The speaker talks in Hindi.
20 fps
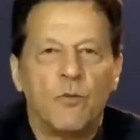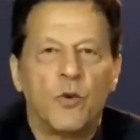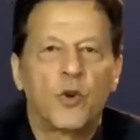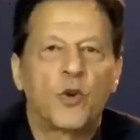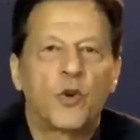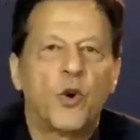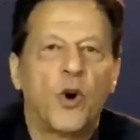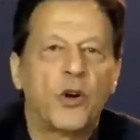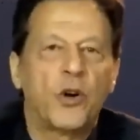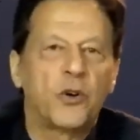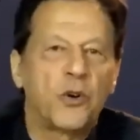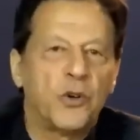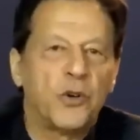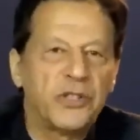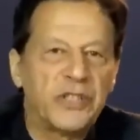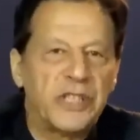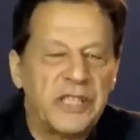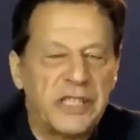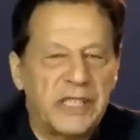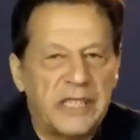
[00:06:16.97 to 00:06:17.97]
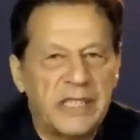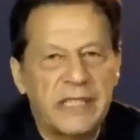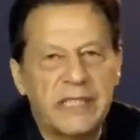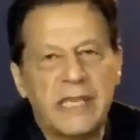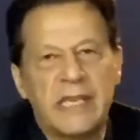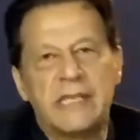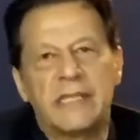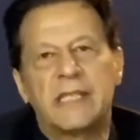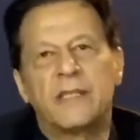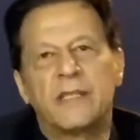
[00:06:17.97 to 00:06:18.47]
वो कौन कौन सी
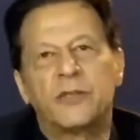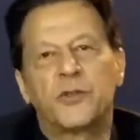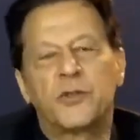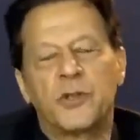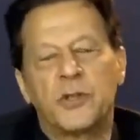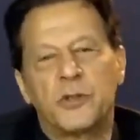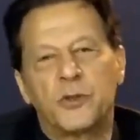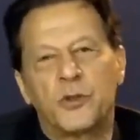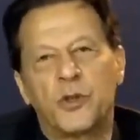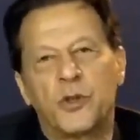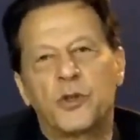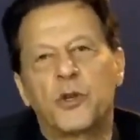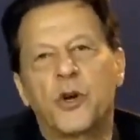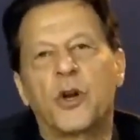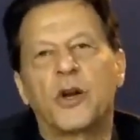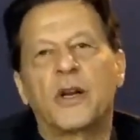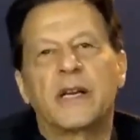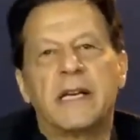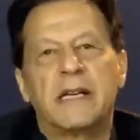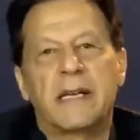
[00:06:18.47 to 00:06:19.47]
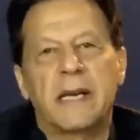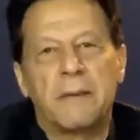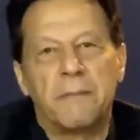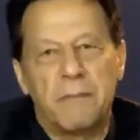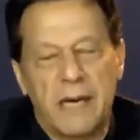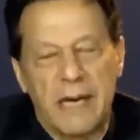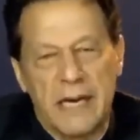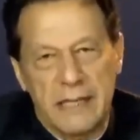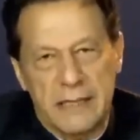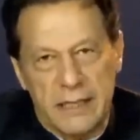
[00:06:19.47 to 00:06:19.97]
चीजें हैं जो जो डॉलर
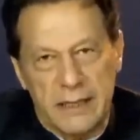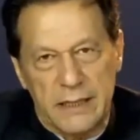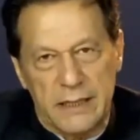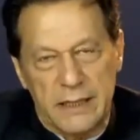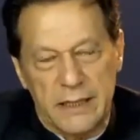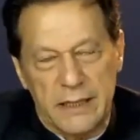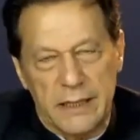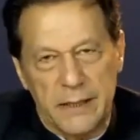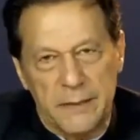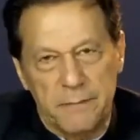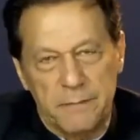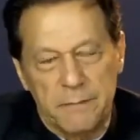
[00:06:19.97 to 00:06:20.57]
इनकम बढ़ा सकती